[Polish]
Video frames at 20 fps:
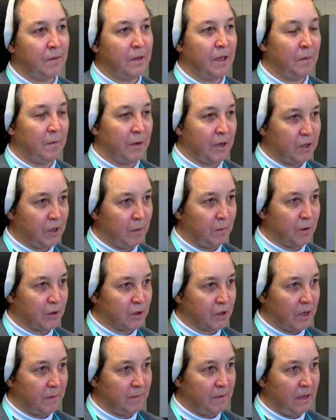najbardziej
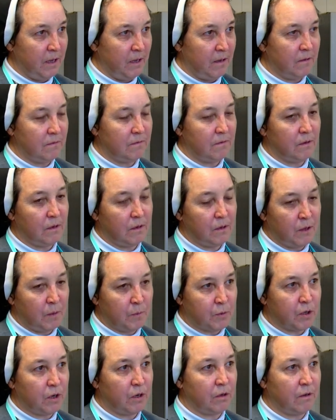potrzebne
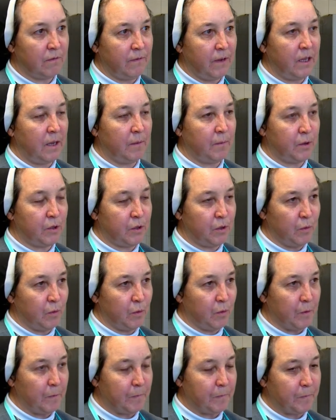do przygotowania
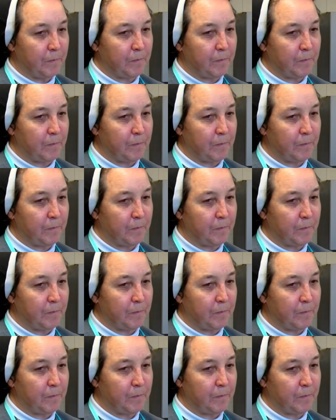posiłku.